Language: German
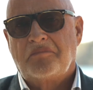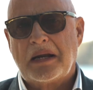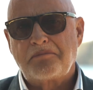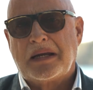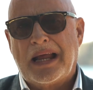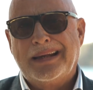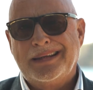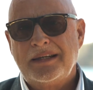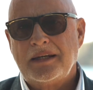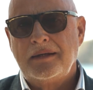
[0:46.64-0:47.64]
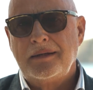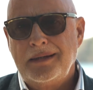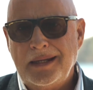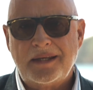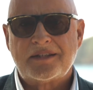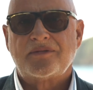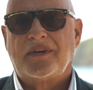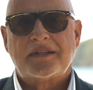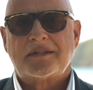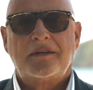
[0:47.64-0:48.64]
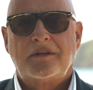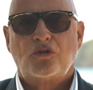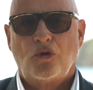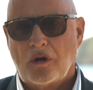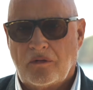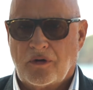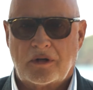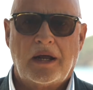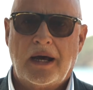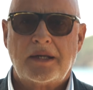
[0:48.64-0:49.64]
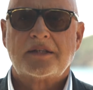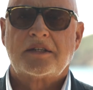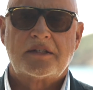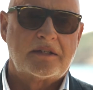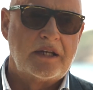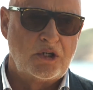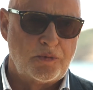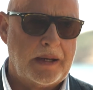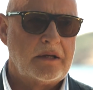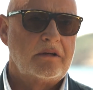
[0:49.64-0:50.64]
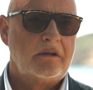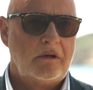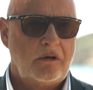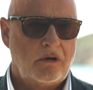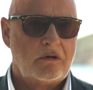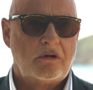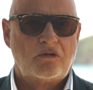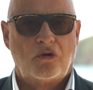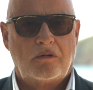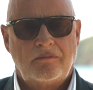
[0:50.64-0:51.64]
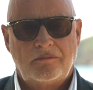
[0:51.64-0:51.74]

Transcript: hat man eigentlich nichts, was störend wirkt. Alles ist entspannt und schön.